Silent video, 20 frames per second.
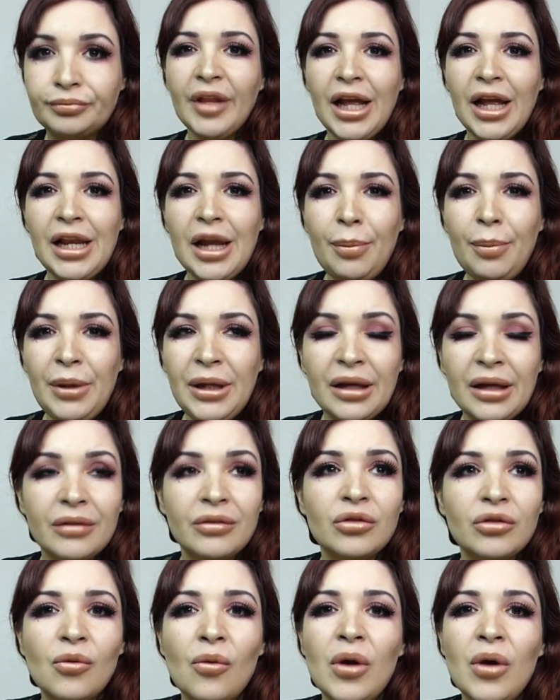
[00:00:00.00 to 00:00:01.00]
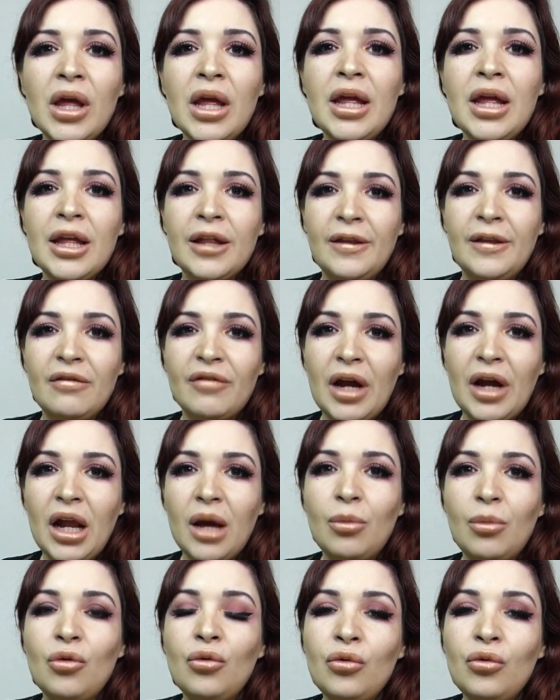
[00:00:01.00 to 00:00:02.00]
Et l'application, n'est
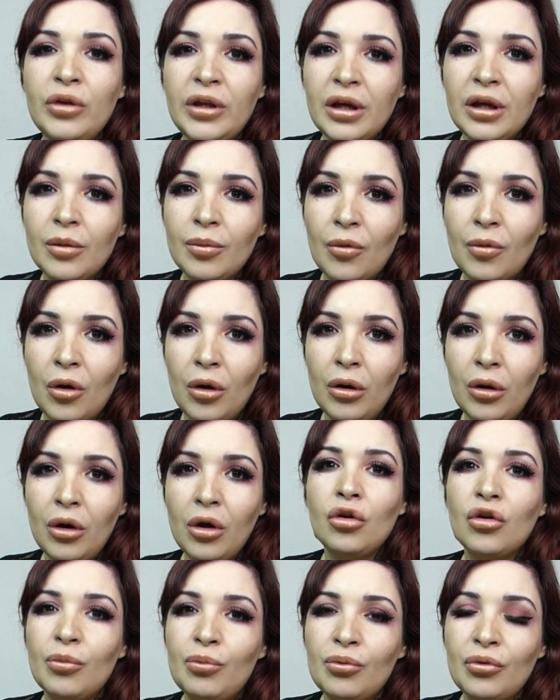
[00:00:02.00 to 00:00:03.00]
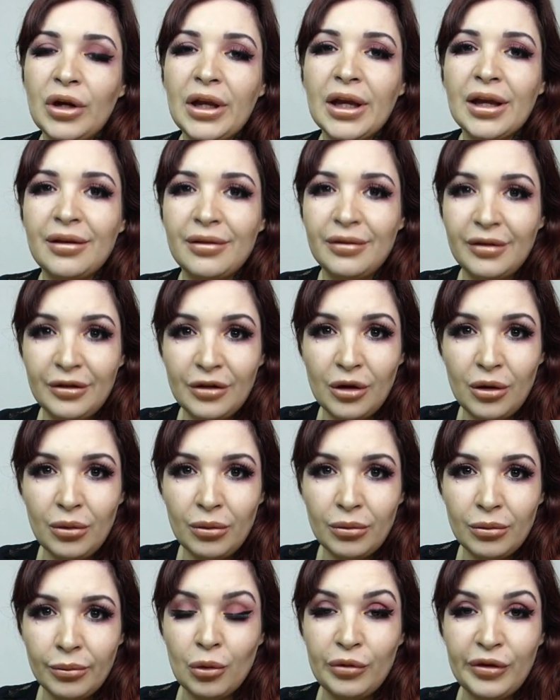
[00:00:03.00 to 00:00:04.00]
valable uniquement que pour les résidents
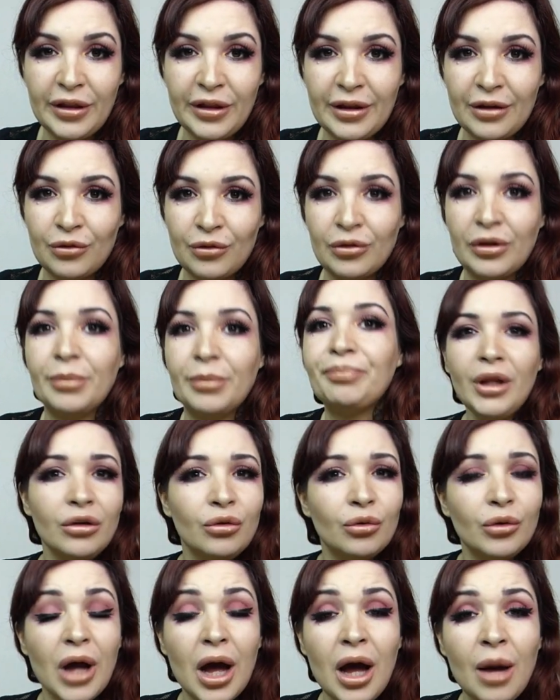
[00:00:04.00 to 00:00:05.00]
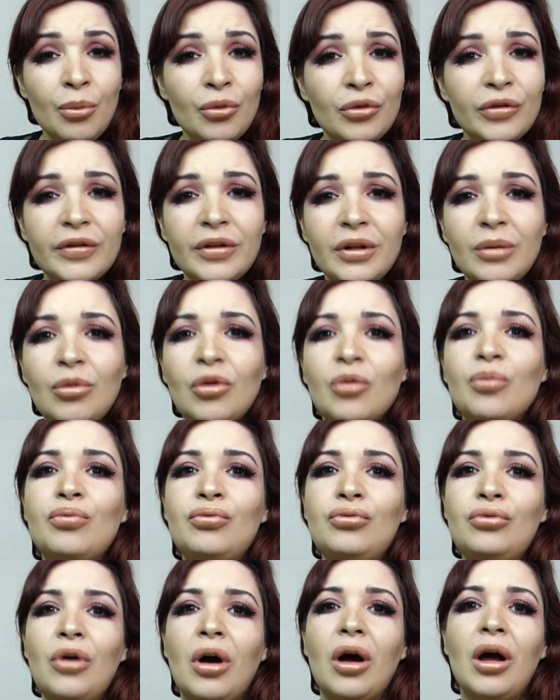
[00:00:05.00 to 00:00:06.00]
aux États-Unis. Donc impossible
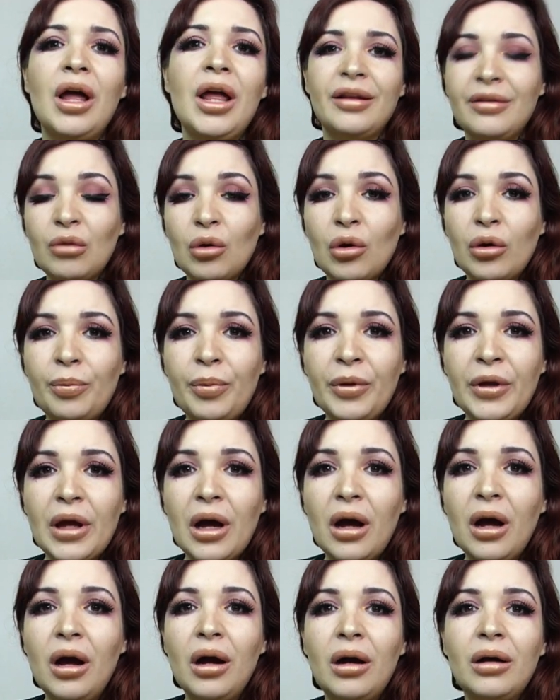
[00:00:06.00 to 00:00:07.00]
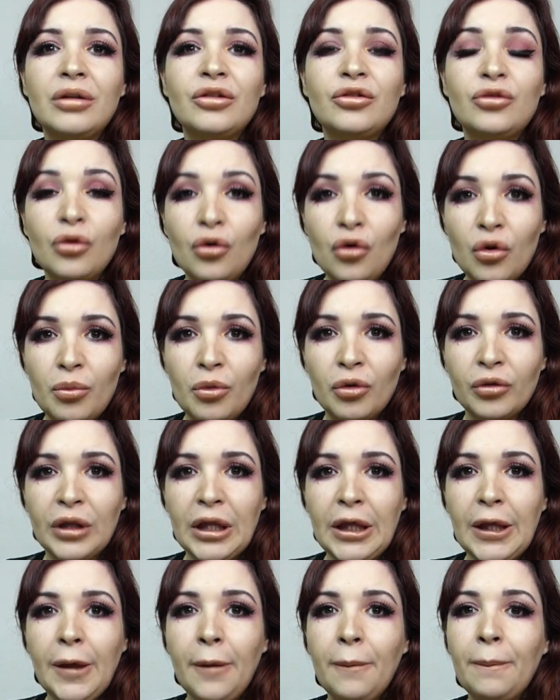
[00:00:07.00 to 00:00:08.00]
pour les Européens de
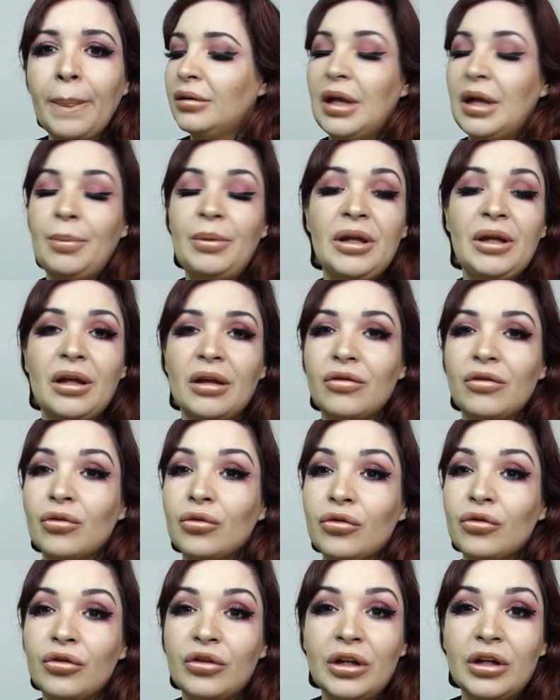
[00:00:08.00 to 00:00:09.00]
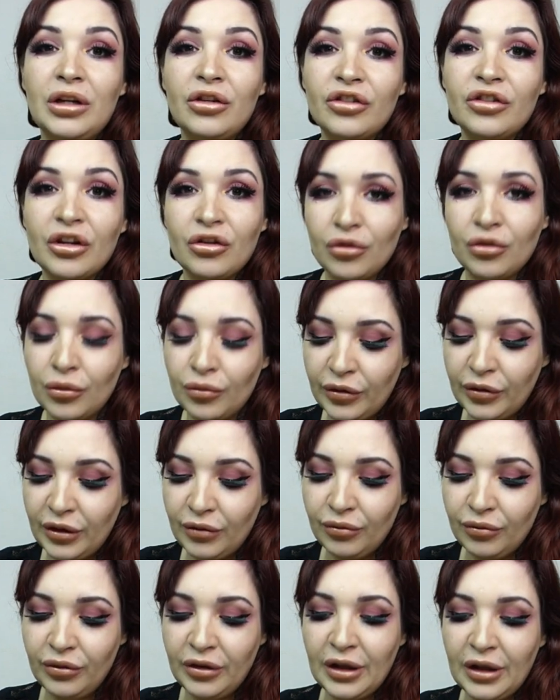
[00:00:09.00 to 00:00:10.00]
commander. L'application de se télécharge que si
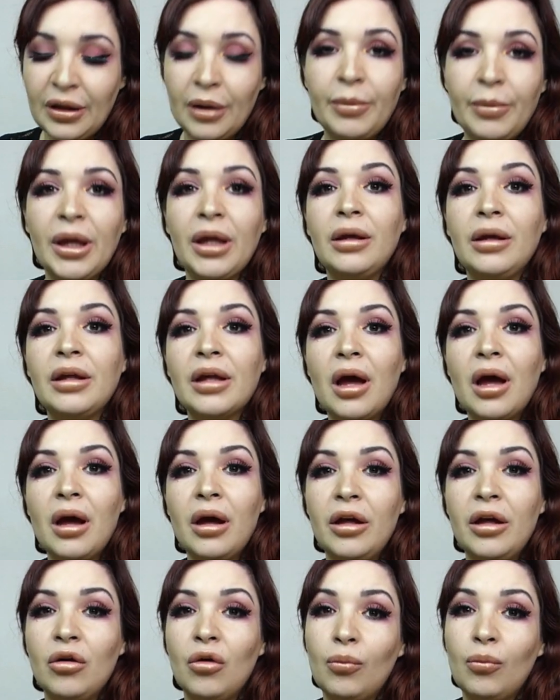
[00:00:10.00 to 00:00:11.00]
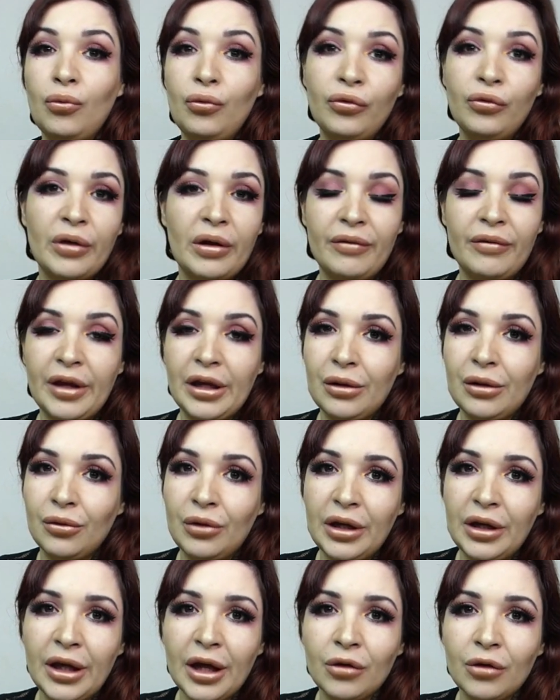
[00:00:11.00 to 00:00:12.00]
vous êtes américain et en plus avec euh,
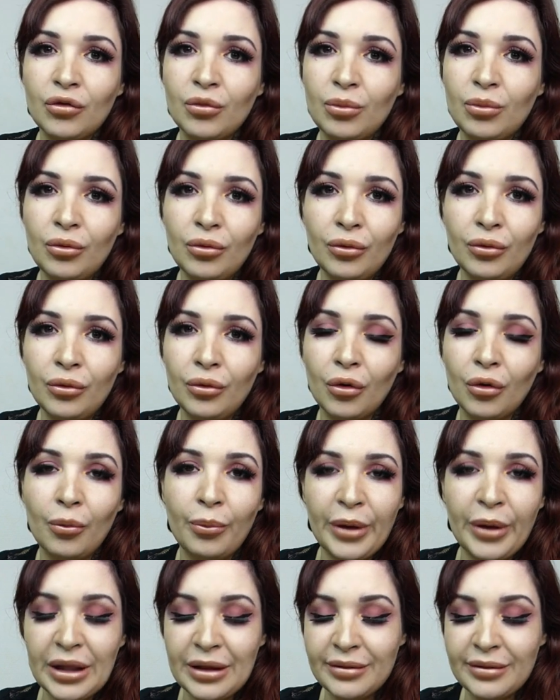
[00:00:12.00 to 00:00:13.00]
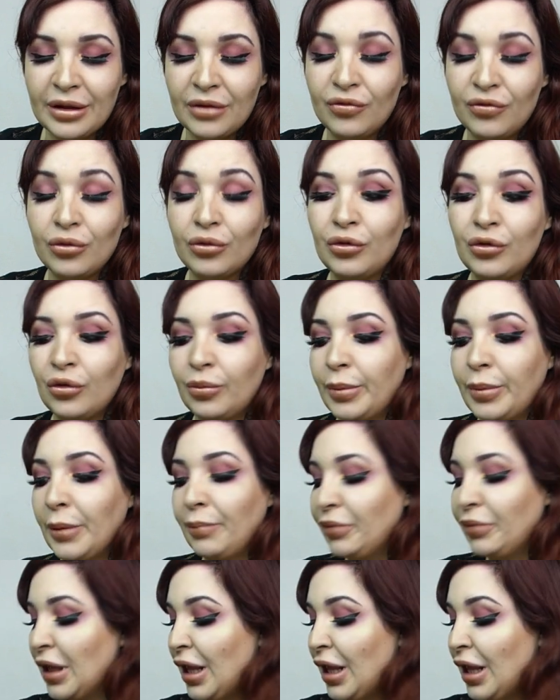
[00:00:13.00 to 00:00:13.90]
les cartes bleues européennes ça ne fonctionne pas.